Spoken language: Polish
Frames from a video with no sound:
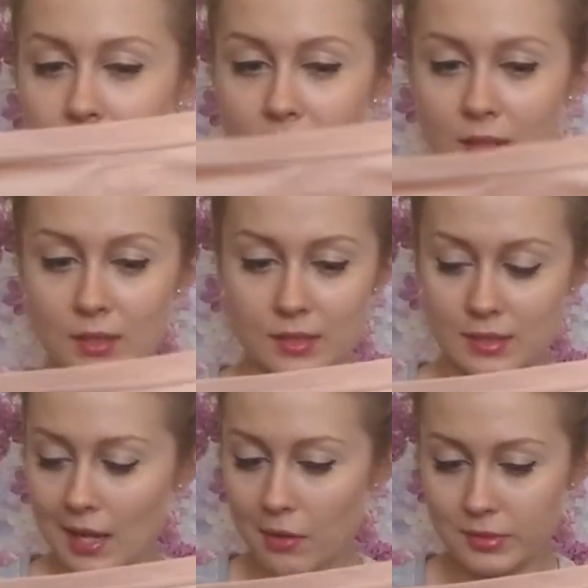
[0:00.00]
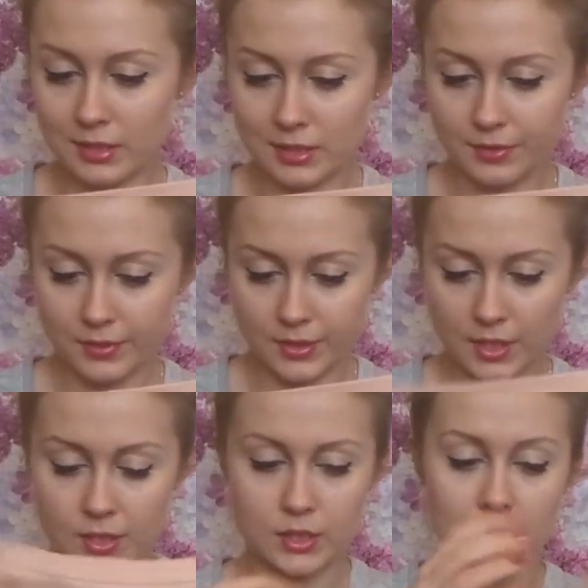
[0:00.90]
e, z Hausa za
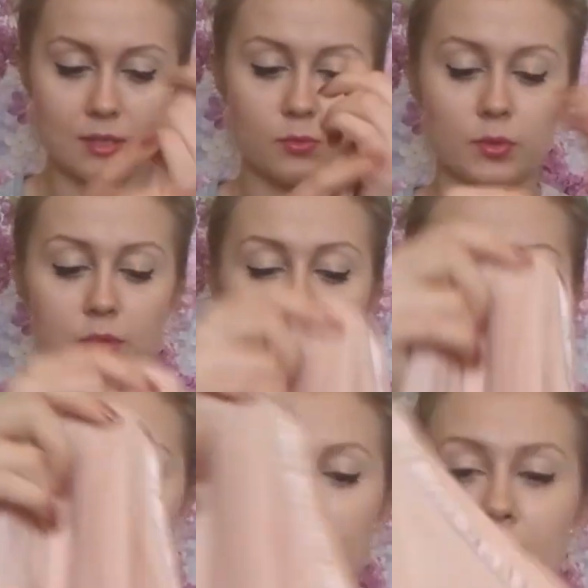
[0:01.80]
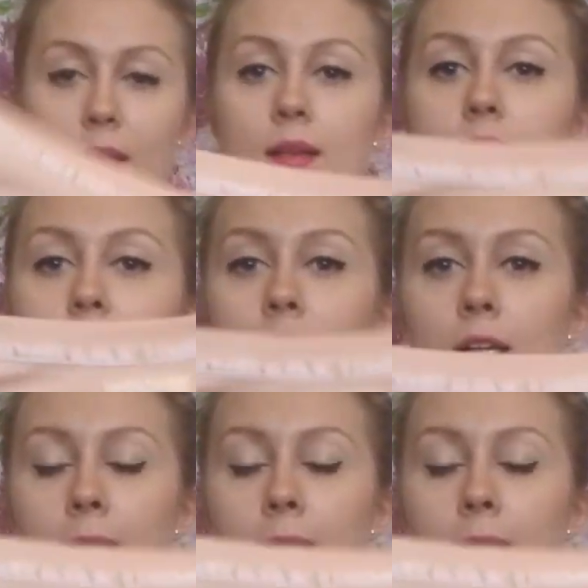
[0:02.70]
19 zł, rozmiar S.